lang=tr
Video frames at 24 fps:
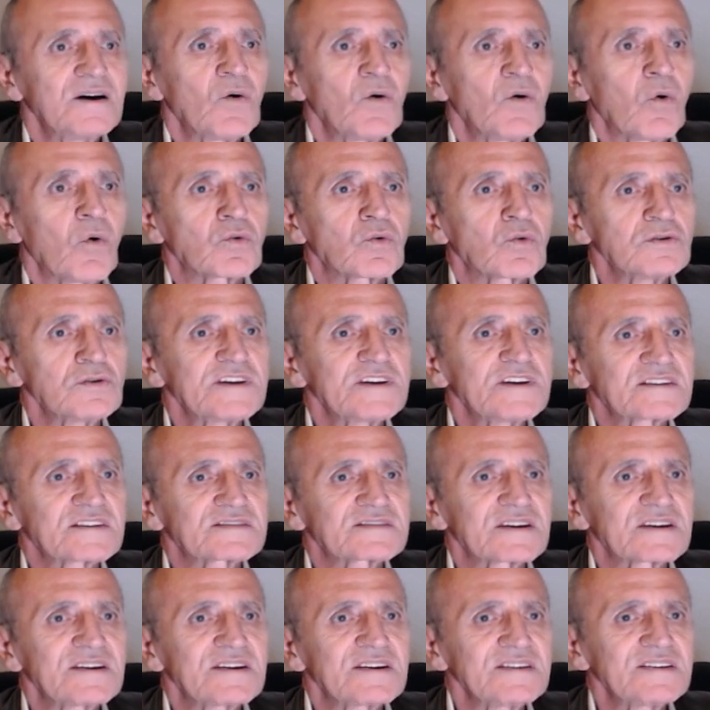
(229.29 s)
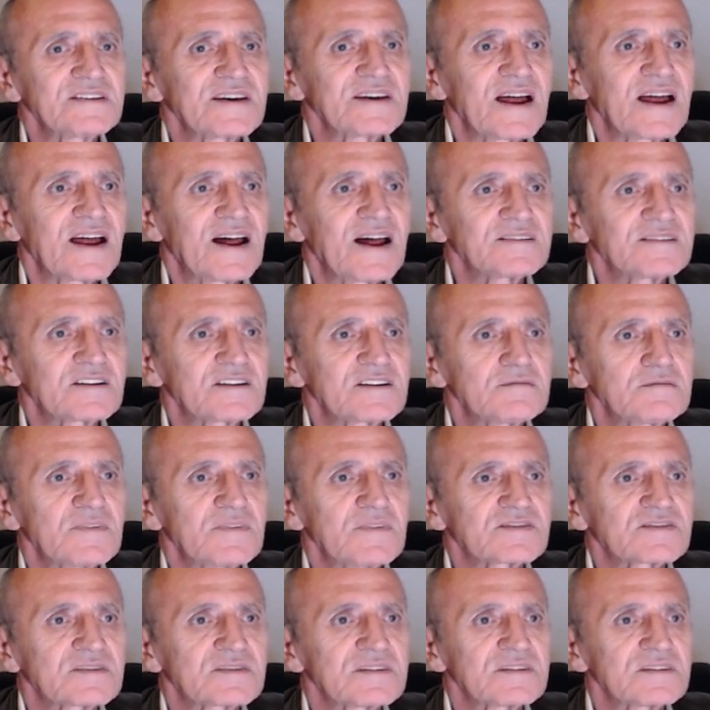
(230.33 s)
Okul derslerinin
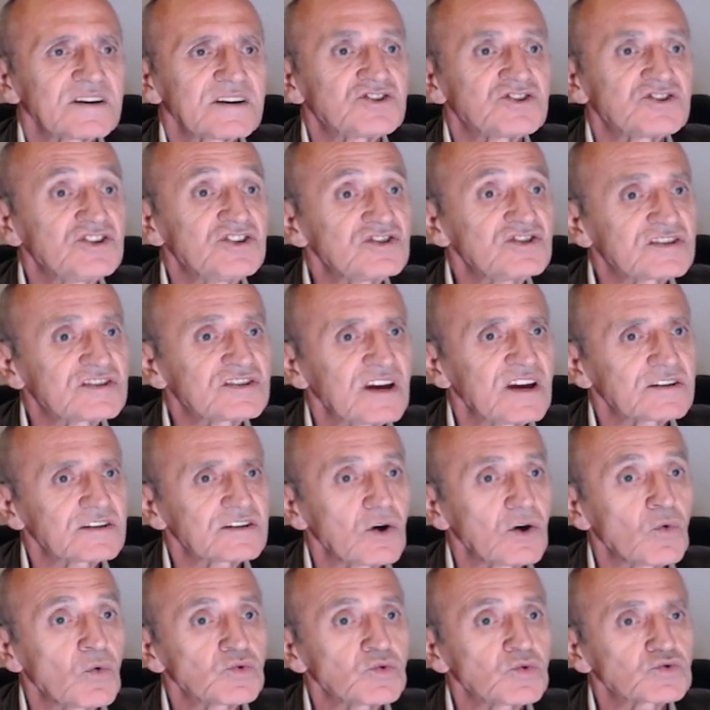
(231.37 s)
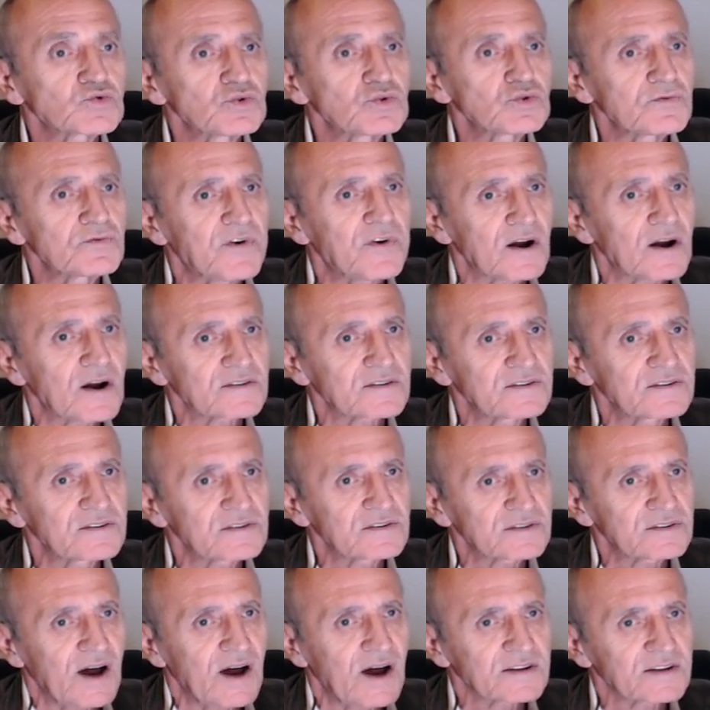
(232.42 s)
değerlendirilmesinde cinsiyete özgü
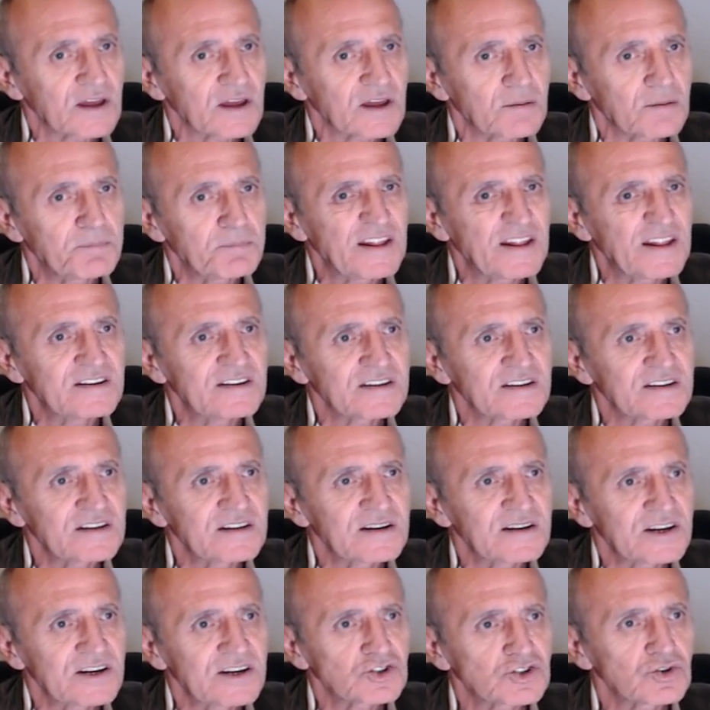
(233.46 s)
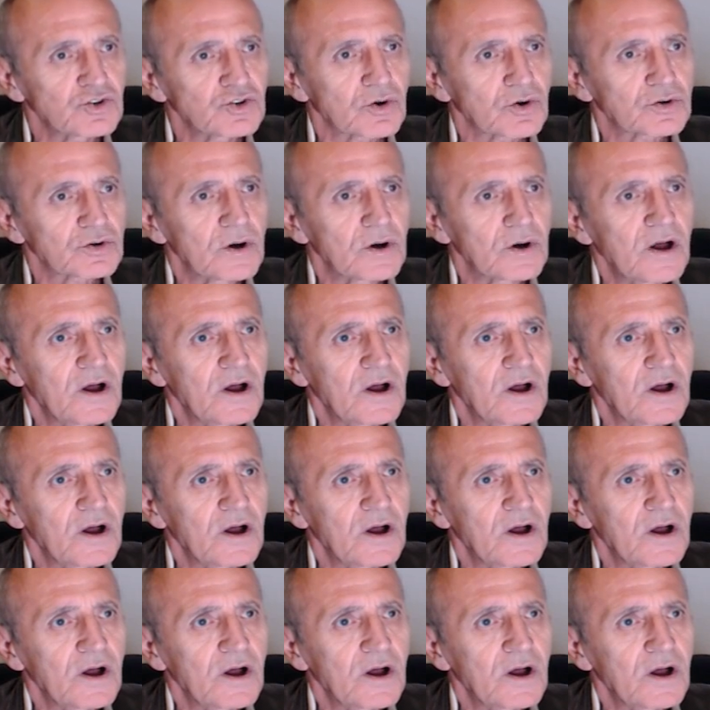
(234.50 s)
farklılıklar da belirginleşiyor.